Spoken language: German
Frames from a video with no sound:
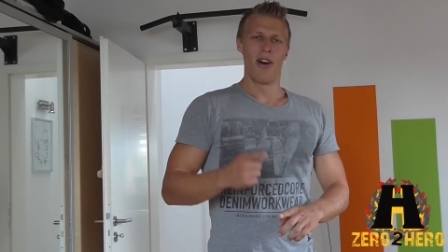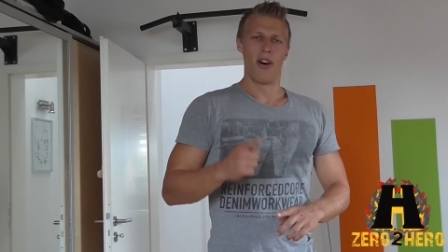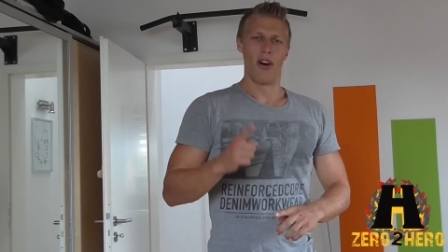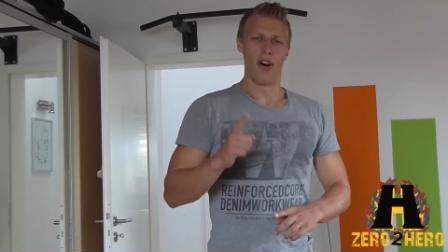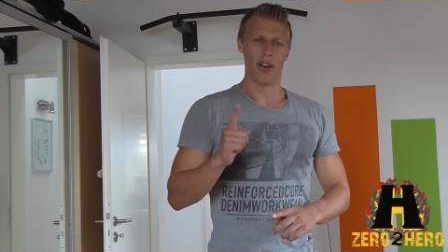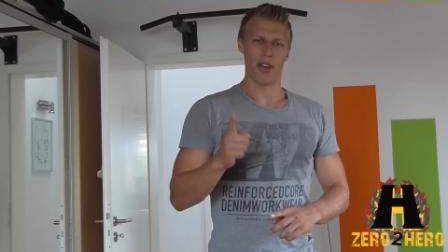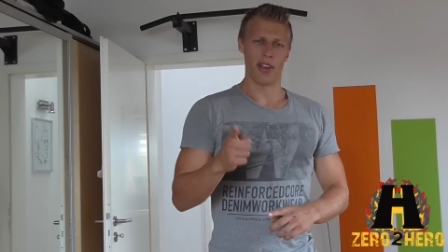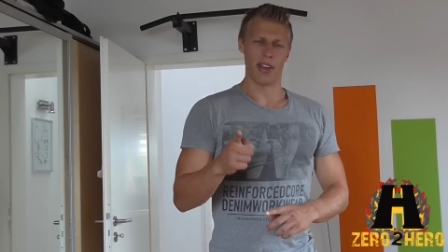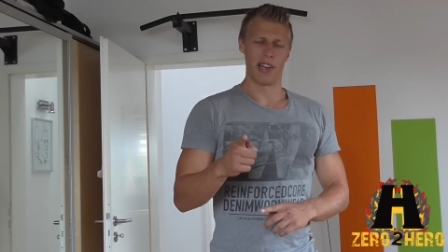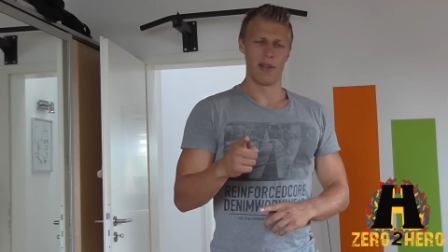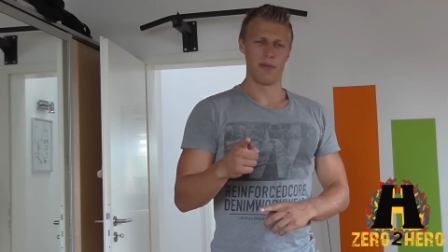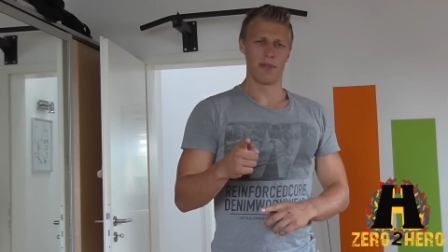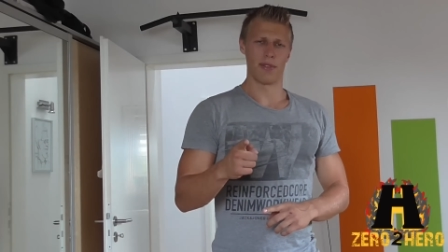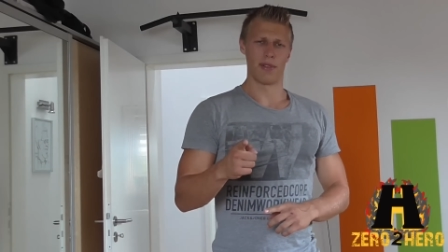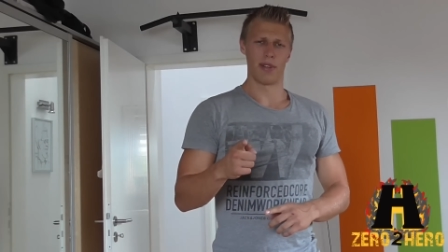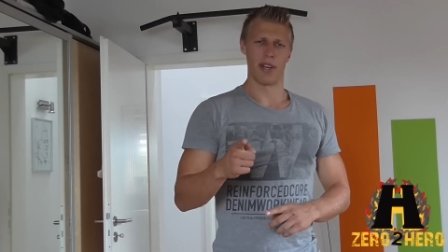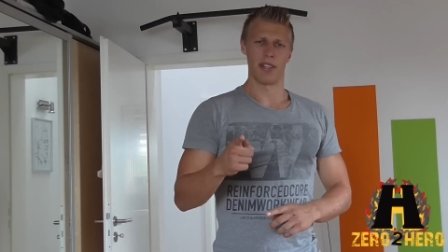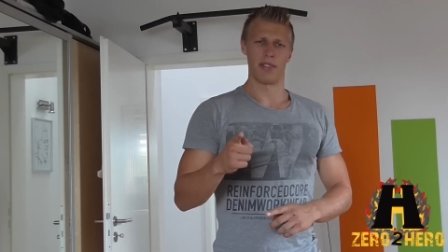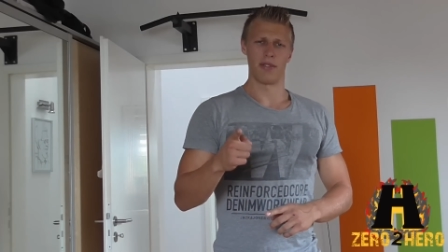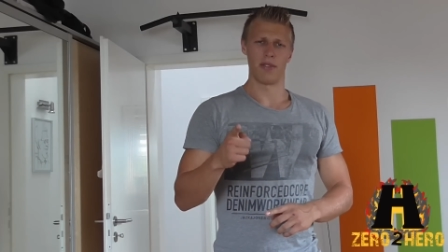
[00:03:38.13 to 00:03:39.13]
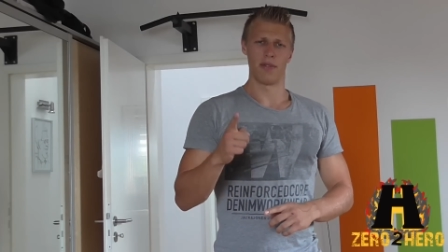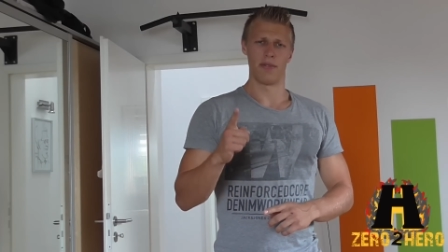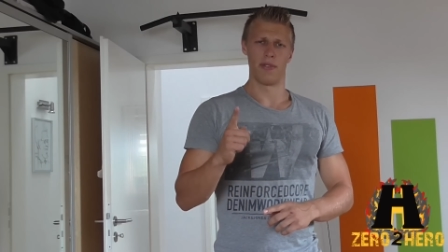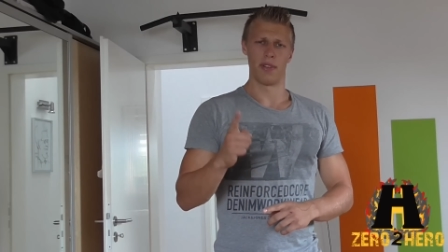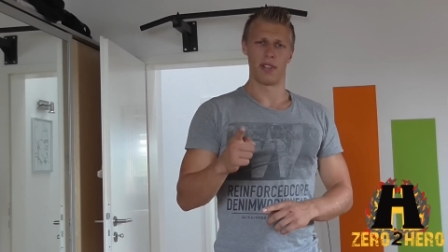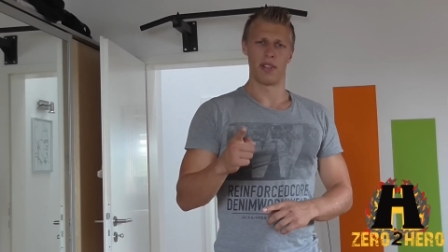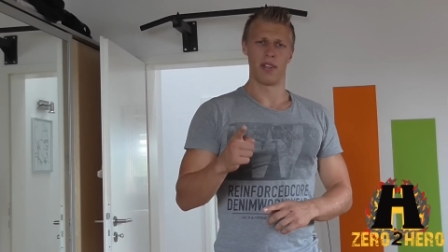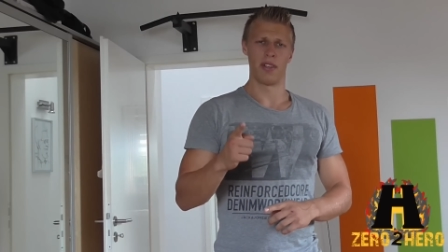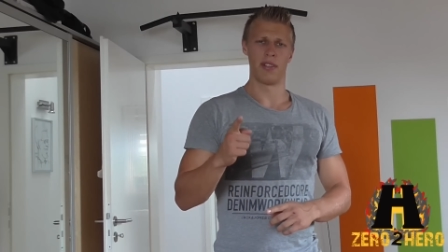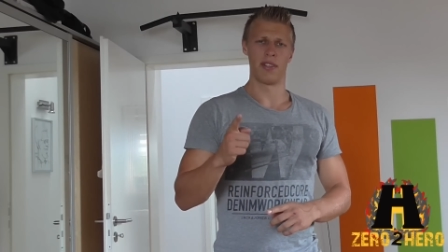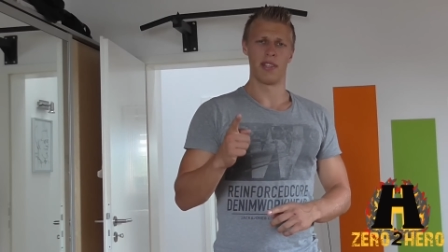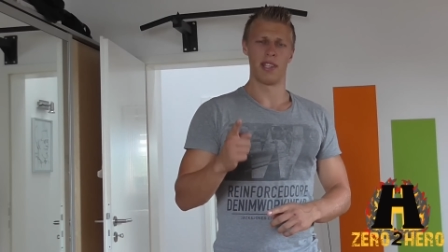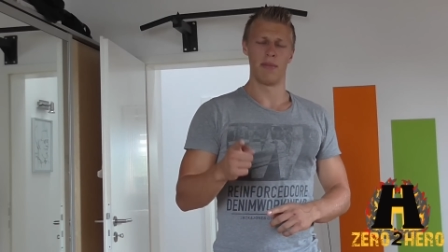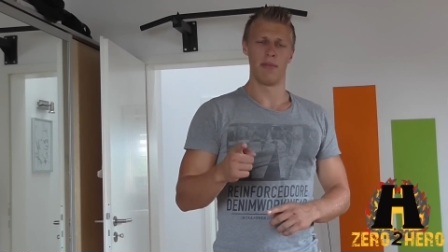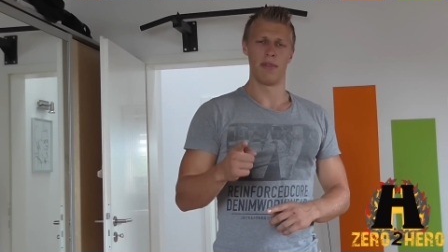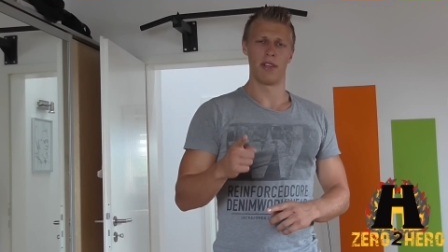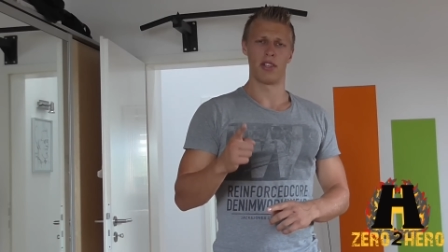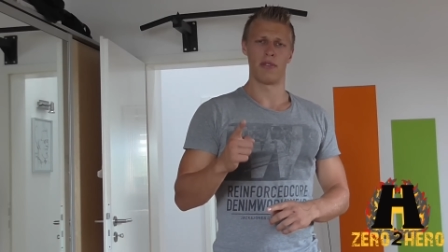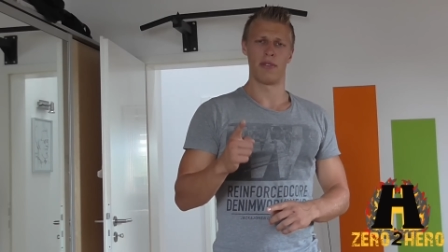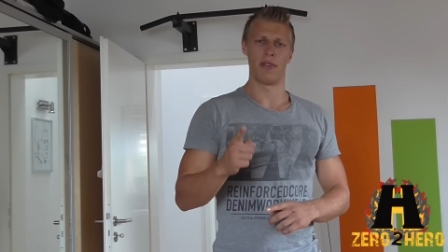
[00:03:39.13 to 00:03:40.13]
eure Klimmzugleistung wird
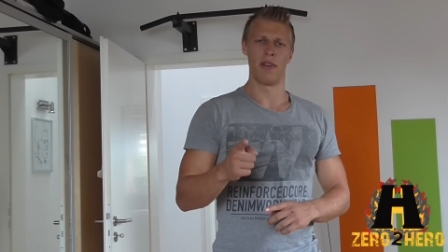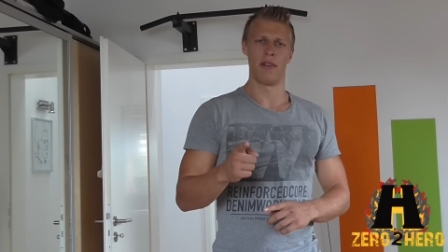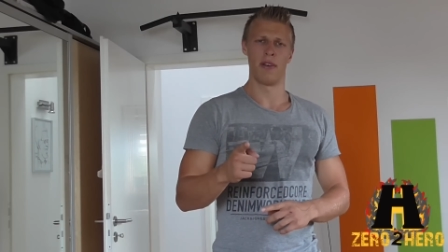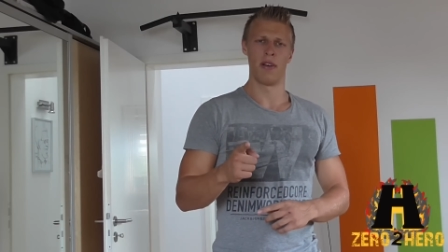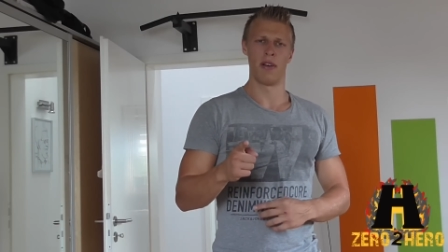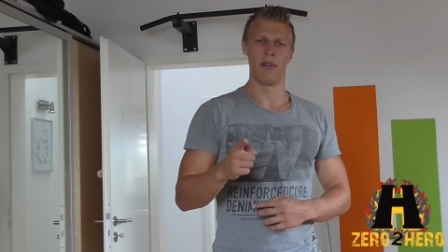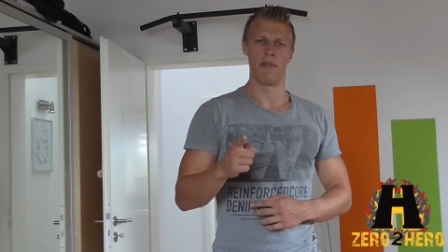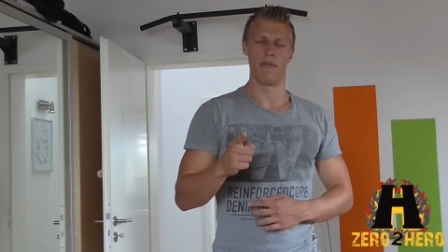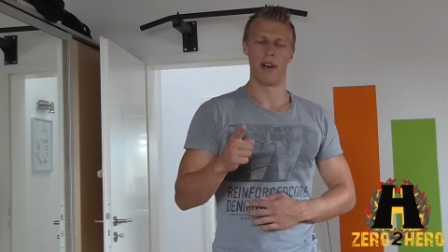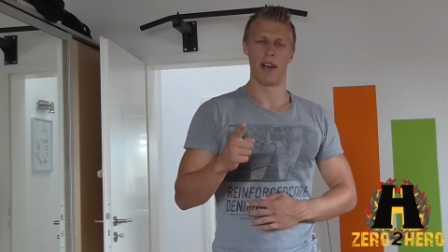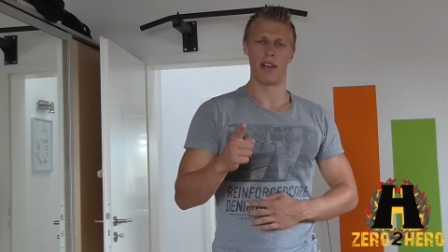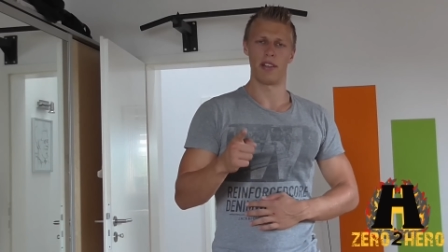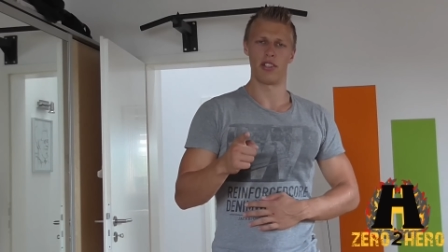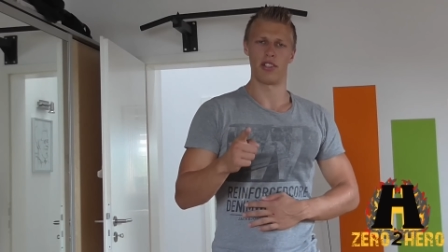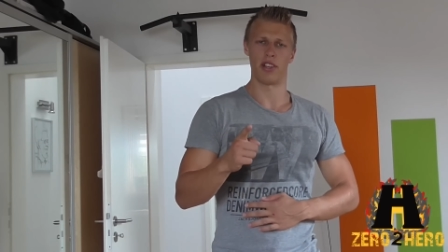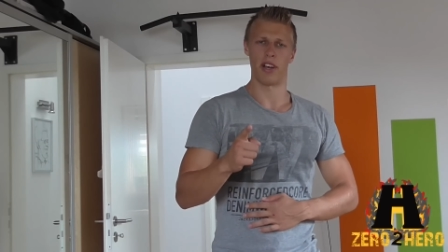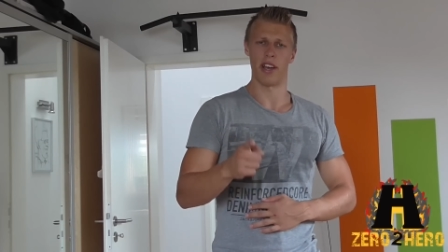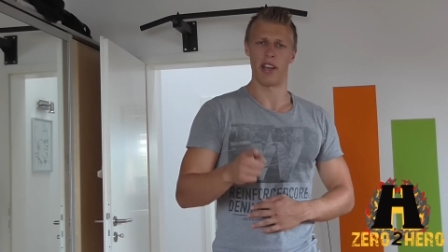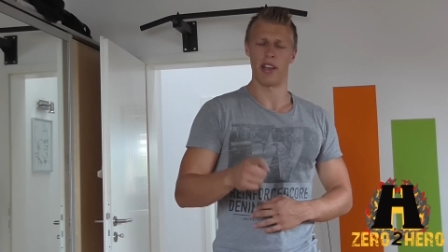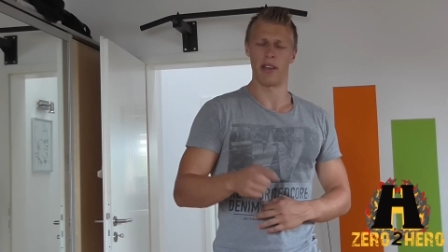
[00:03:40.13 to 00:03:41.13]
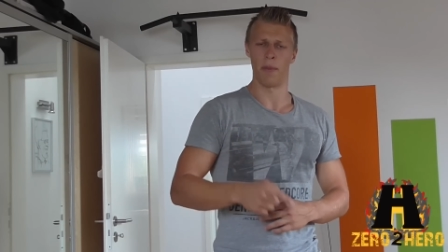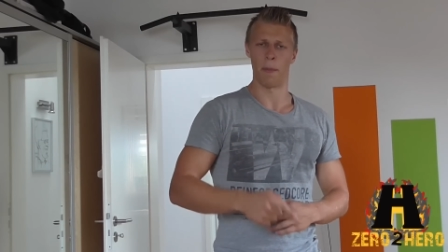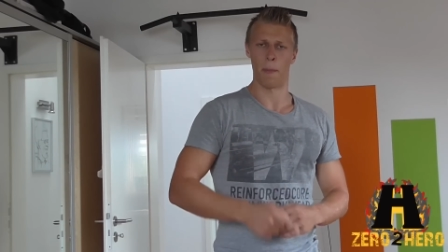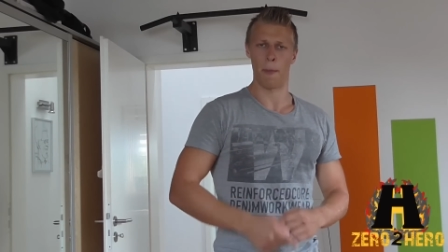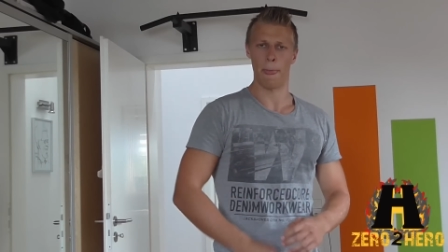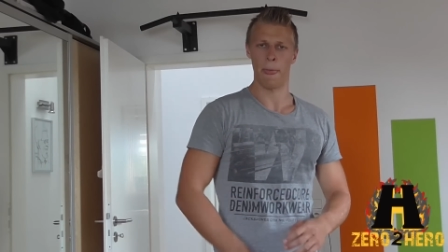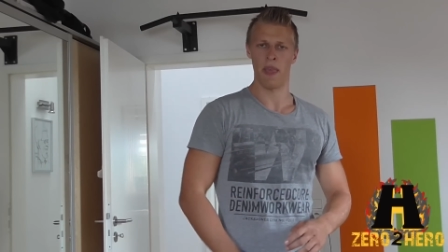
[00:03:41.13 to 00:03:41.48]
ziemlich weit steigen.